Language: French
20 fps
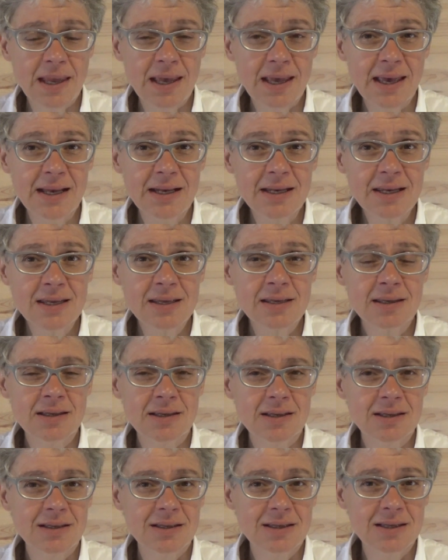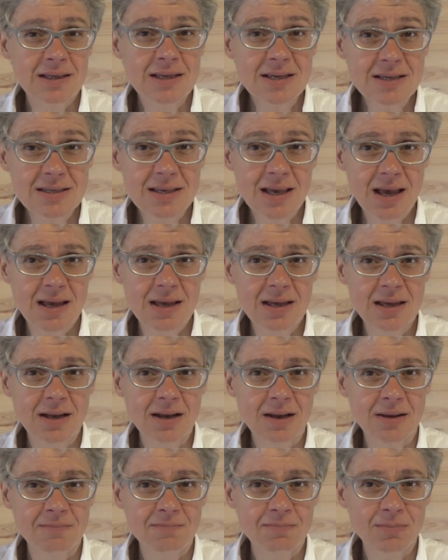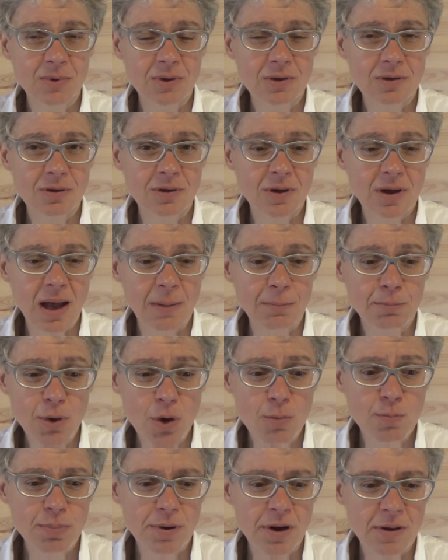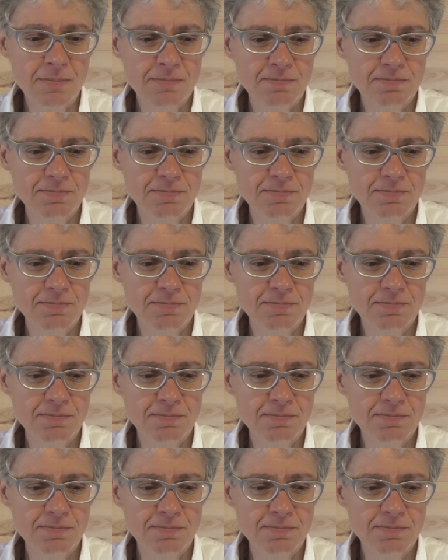élit Israël, un peuple,